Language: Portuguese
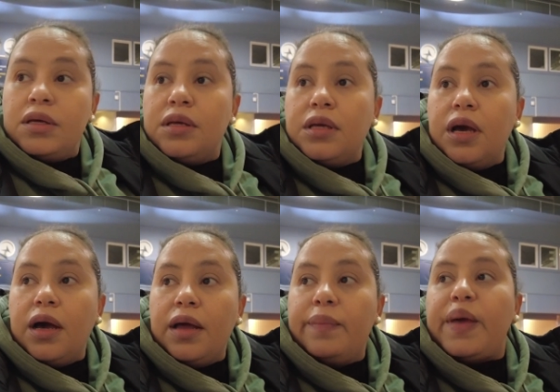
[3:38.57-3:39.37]
E
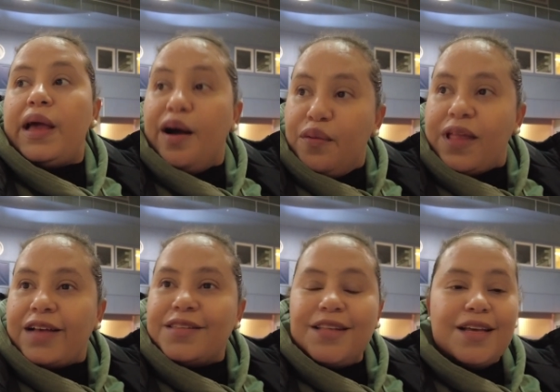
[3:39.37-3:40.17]
aí pegar um
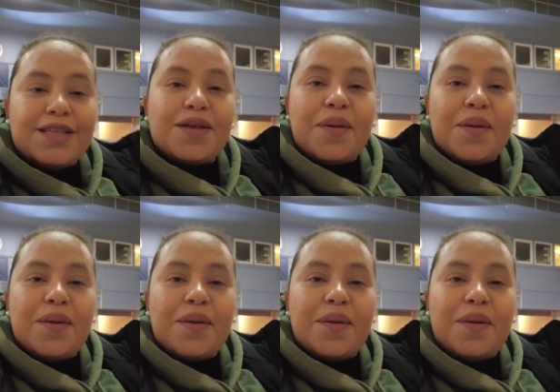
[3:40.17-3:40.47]
táxi desse